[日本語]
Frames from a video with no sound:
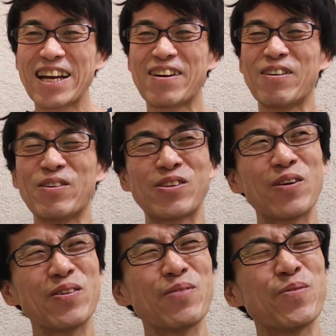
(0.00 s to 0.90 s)
結構
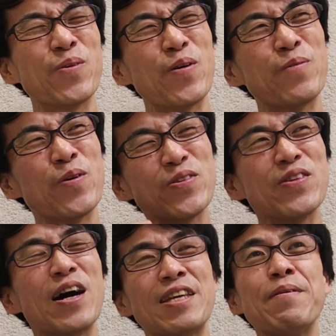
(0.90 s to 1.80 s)
特に僕
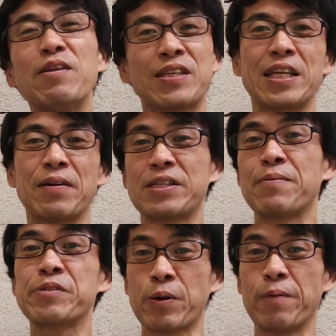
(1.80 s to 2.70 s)
は今の世代は
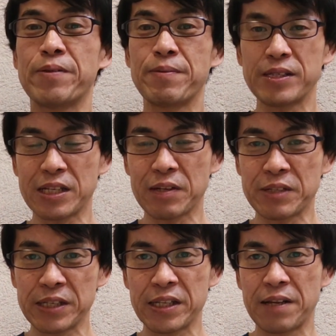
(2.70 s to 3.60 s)
ちゃいますよ今の世代
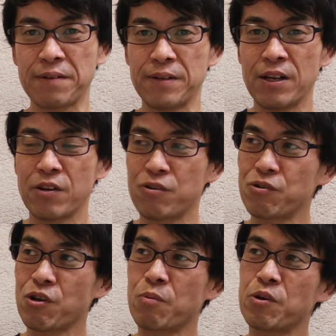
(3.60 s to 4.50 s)
は全然
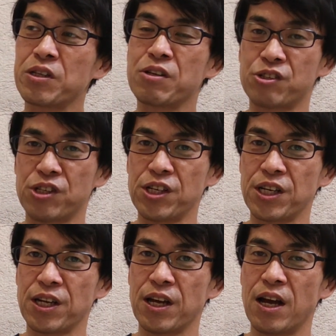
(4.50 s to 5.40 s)
給料もいいです
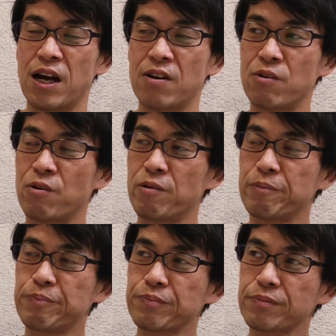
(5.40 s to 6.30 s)
しあの